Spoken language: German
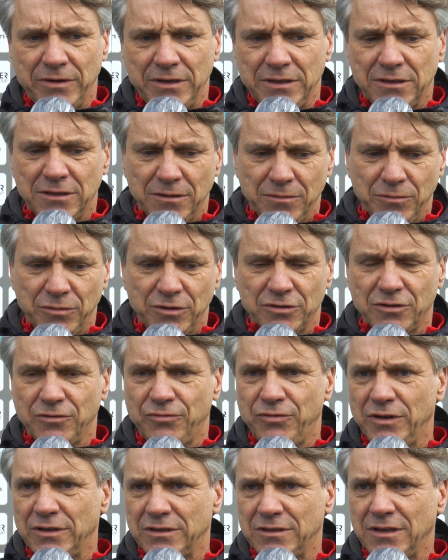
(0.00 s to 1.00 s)
weil ich immer das
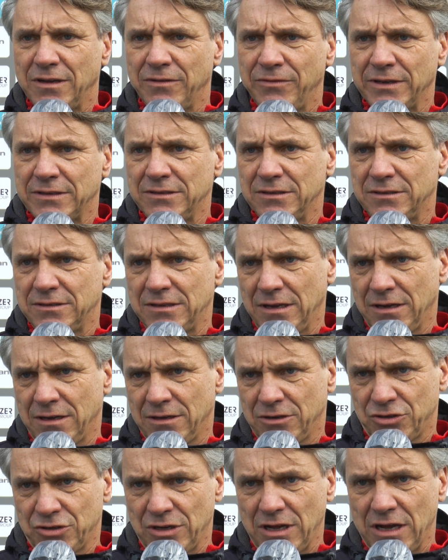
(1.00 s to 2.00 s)
Gefühl hatte, er wechselt
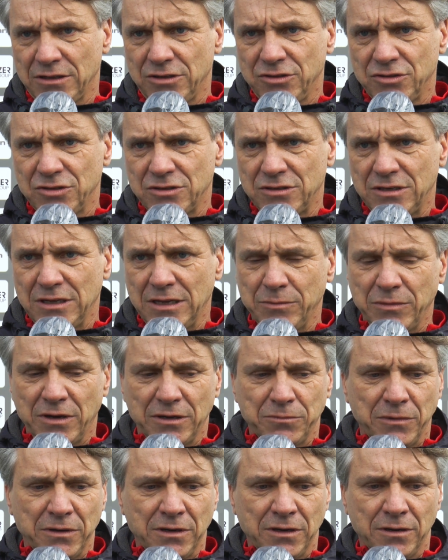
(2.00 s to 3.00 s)
sehr stark die Systeme,
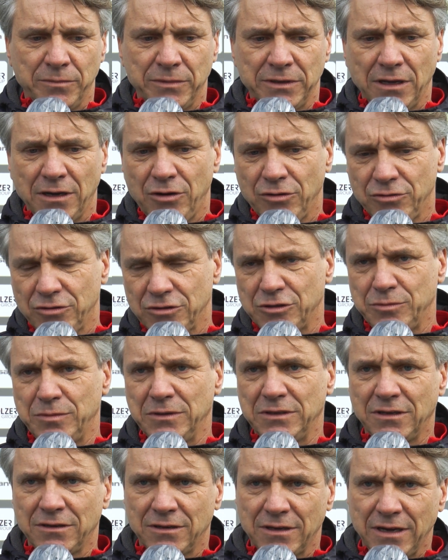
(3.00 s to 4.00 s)
hat man mit einer Raute
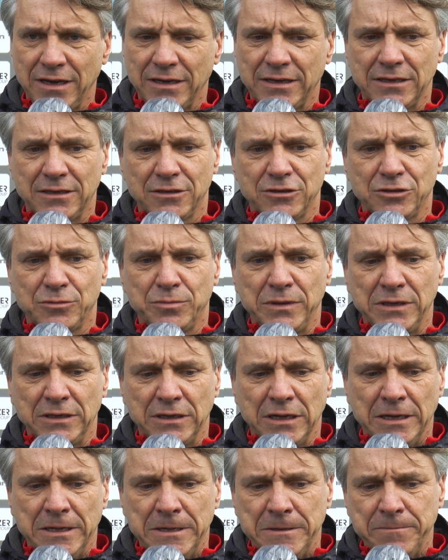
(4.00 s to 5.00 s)
gespielt, dann Dreierkette gespielt